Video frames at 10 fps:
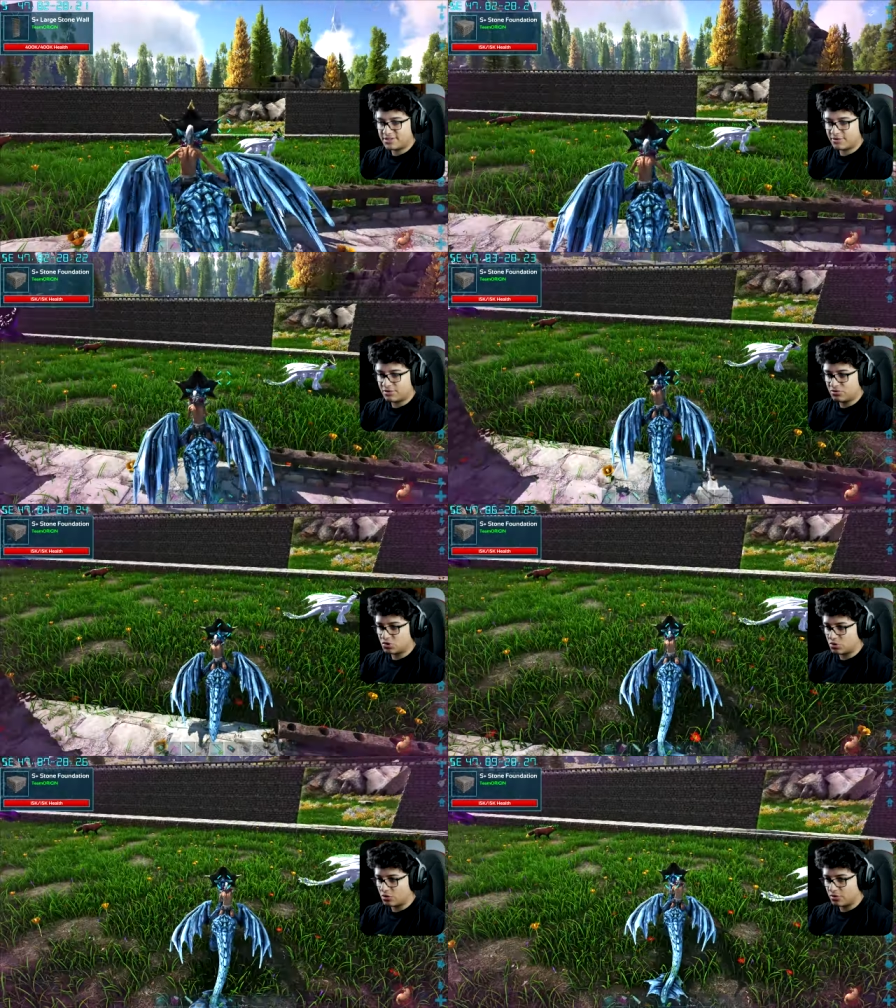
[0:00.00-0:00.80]
que eu entro no
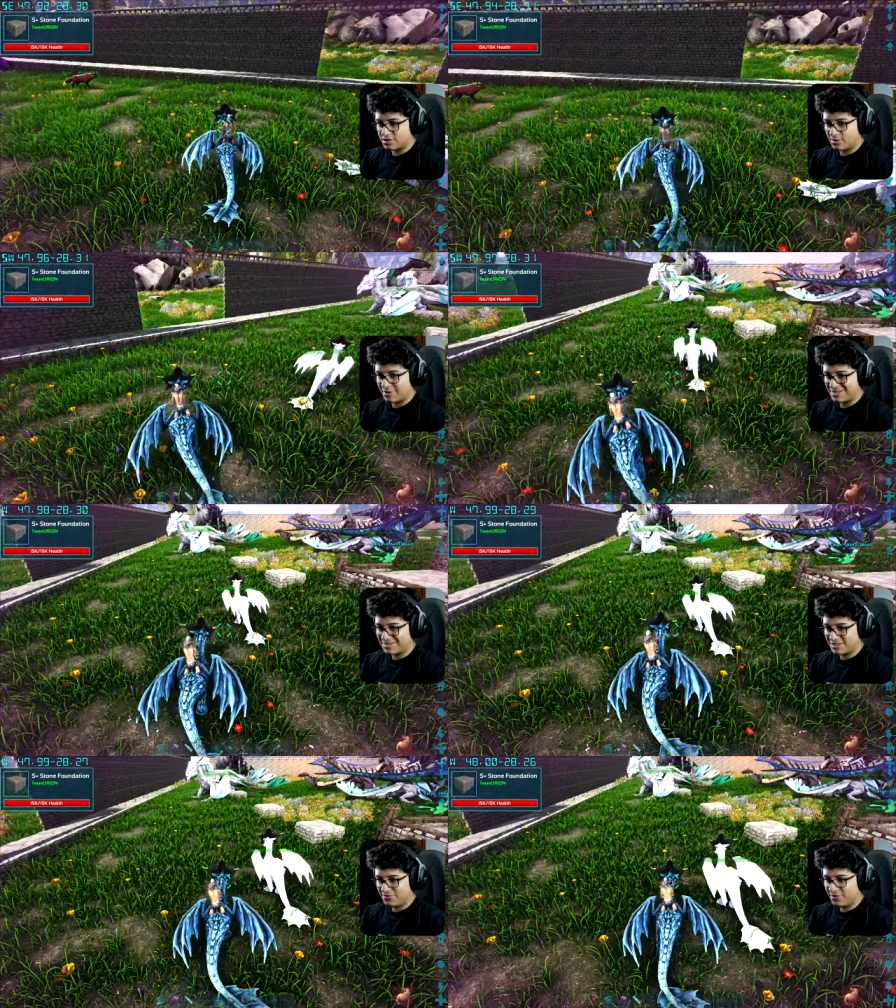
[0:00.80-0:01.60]
jogo, nossa base tá
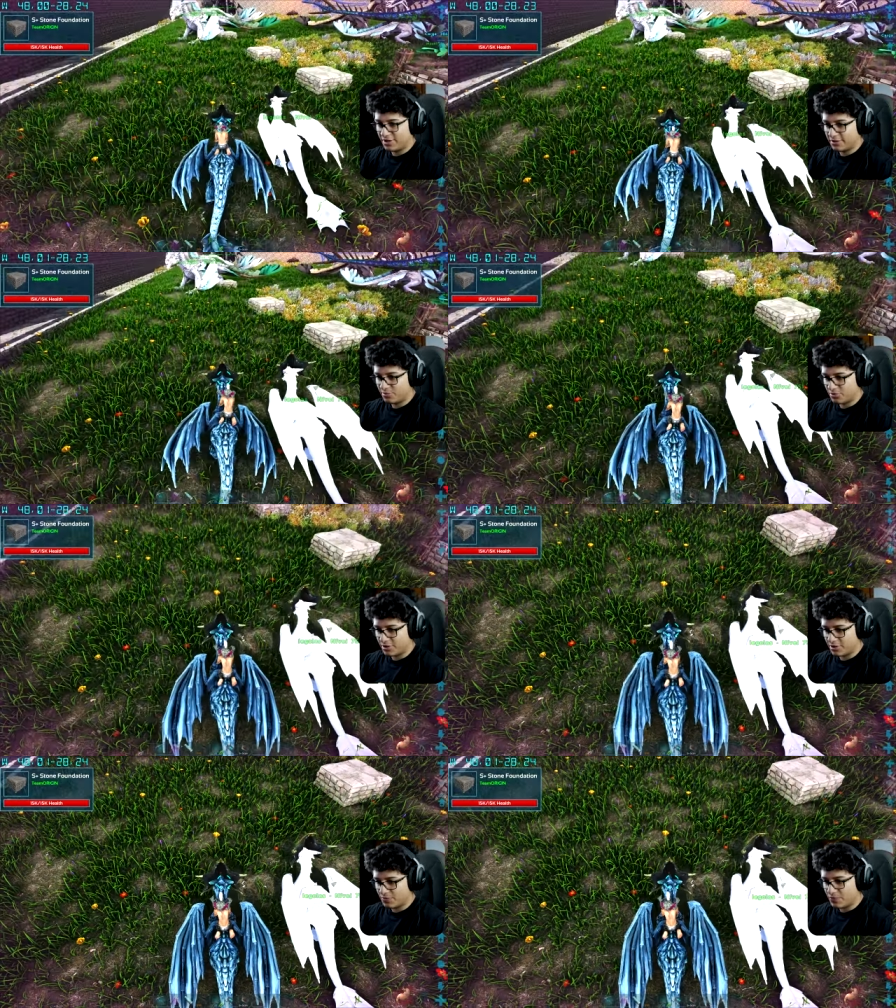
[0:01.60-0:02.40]
diferente. Por
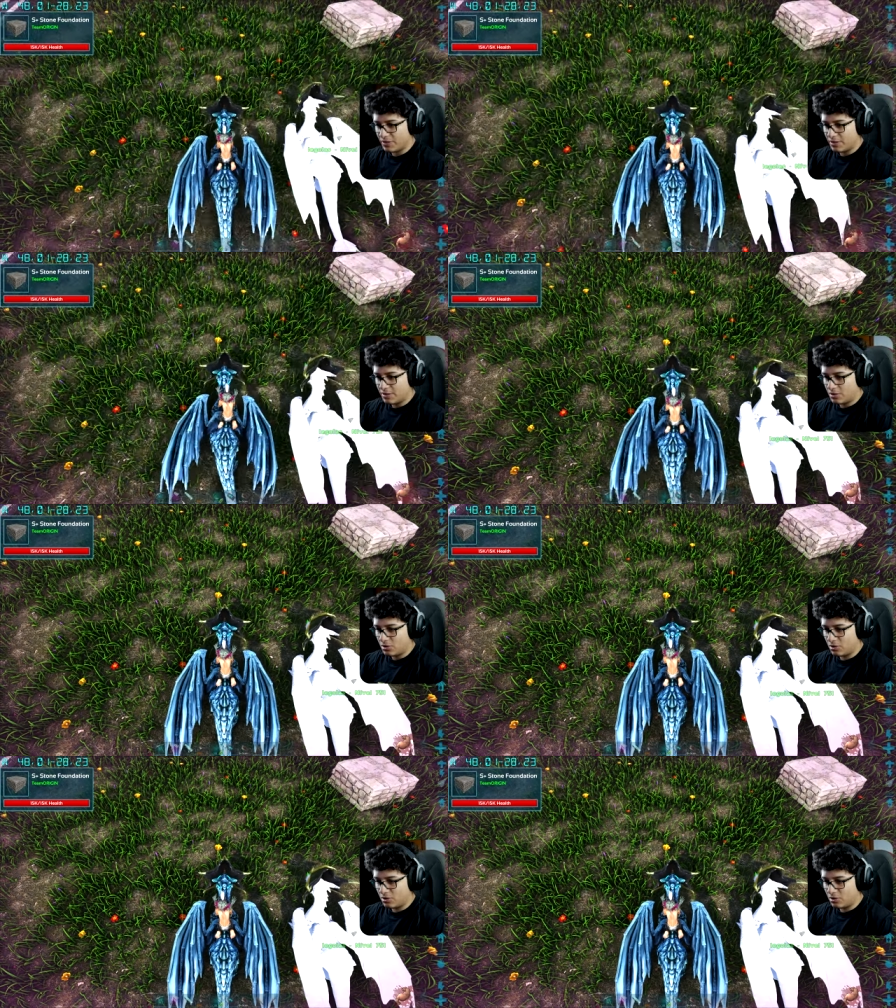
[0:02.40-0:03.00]
quê? Não